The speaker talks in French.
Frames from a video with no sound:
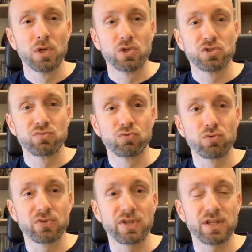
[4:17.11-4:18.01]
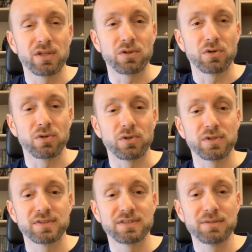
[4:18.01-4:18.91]
je vous conseille
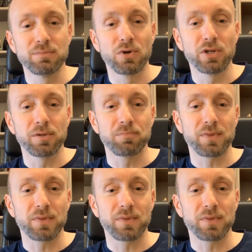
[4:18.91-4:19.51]
Steamboy.